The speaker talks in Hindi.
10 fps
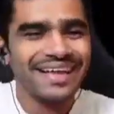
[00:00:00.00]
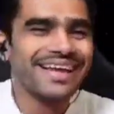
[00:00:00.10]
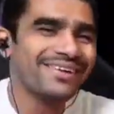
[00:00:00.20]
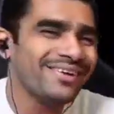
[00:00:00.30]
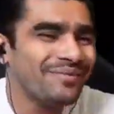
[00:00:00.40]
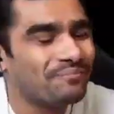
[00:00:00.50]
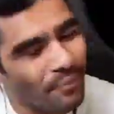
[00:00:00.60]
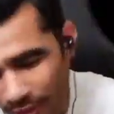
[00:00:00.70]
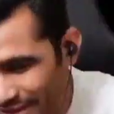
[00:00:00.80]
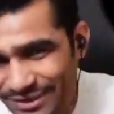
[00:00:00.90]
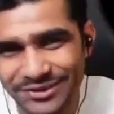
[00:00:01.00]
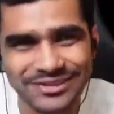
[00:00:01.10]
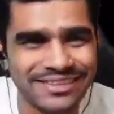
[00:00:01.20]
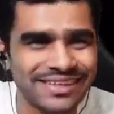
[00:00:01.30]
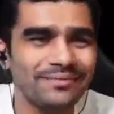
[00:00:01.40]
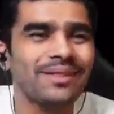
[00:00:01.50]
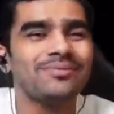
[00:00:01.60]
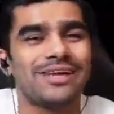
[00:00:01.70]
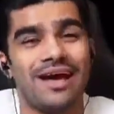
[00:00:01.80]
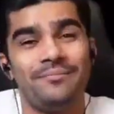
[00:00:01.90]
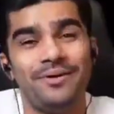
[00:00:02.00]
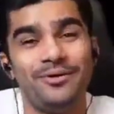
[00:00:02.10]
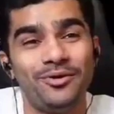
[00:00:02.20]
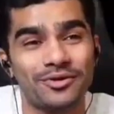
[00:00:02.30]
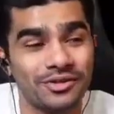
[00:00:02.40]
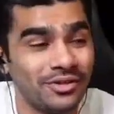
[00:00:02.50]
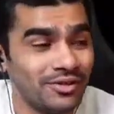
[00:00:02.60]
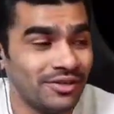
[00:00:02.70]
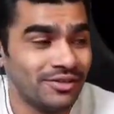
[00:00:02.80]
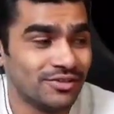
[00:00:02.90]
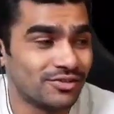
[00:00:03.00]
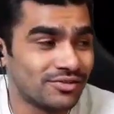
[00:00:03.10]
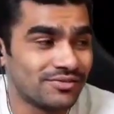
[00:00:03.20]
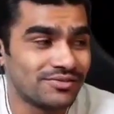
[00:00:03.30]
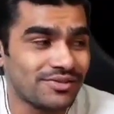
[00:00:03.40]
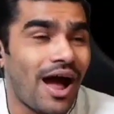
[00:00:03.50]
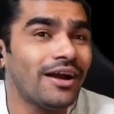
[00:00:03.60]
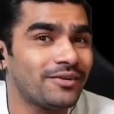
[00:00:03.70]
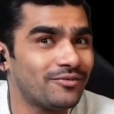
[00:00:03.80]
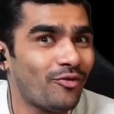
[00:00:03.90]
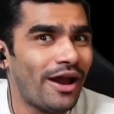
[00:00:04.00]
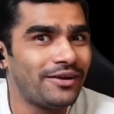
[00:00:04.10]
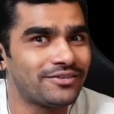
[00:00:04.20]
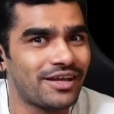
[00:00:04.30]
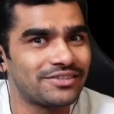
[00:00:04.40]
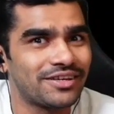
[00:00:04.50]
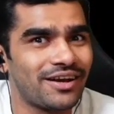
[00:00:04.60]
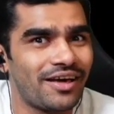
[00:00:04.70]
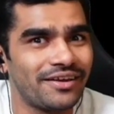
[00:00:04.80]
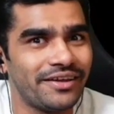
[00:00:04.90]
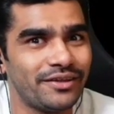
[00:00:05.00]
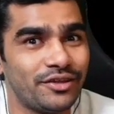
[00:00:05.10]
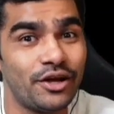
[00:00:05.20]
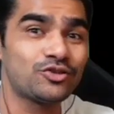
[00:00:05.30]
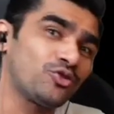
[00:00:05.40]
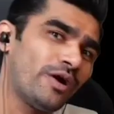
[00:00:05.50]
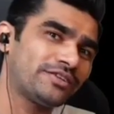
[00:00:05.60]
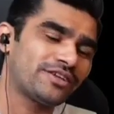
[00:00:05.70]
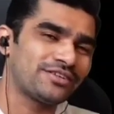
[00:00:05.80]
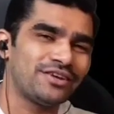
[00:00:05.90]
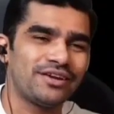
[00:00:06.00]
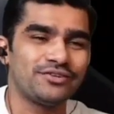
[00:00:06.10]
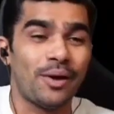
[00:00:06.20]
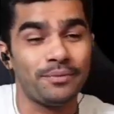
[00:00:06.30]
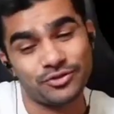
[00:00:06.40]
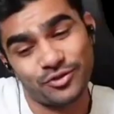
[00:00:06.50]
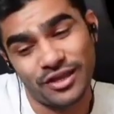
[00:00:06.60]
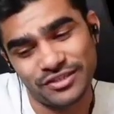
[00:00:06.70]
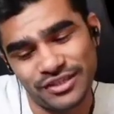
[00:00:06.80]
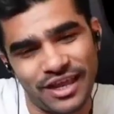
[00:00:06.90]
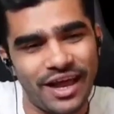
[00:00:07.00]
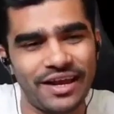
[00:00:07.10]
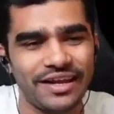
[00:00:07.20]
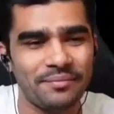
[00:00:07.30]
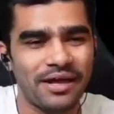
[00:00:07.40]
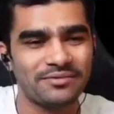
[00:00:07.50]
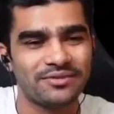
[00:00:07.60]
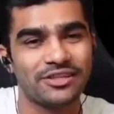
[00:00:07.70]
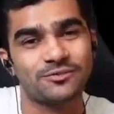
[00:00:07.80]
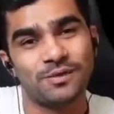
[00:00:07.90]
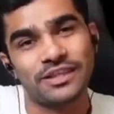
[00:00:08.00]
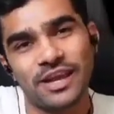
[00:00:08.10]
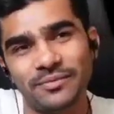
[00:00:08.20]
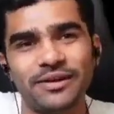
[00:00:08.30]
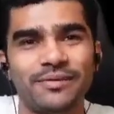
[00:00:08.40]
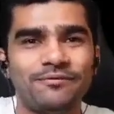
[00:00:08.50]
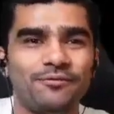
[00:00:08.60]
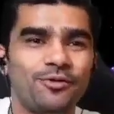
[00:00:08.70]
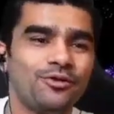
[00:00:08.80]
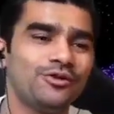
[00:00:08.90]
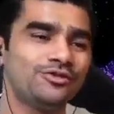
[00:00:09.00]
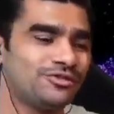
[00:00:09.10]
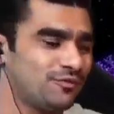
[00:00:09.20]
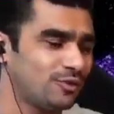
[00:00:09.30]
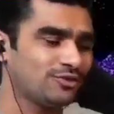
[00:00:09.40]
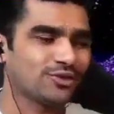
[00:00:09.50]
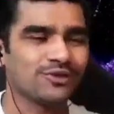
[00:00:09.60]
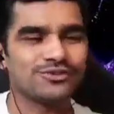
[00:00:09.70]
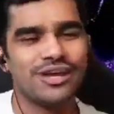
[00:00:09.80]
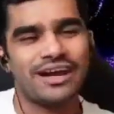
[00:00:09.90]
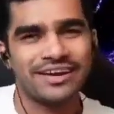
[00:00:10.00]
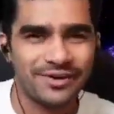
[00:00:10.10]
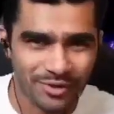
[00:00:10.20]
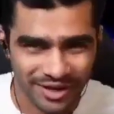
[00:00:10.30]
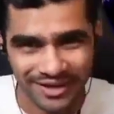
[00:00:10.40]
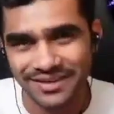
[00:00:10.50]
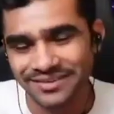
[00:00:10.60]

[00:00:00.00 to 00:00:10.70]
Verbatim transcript: इन्होंने बहुत इनोवेशन किया ना मतलब जहां पे लोग साठ वैट चार्जर ला रहे हैं डेढ़ सौ वैट चार्जर ला रहे हैं जहां पे चार्जिंग लगाने के बाद दस पंद्रह मिनट में फोन फोन जीरो से हंड्रेड हो रहे हैं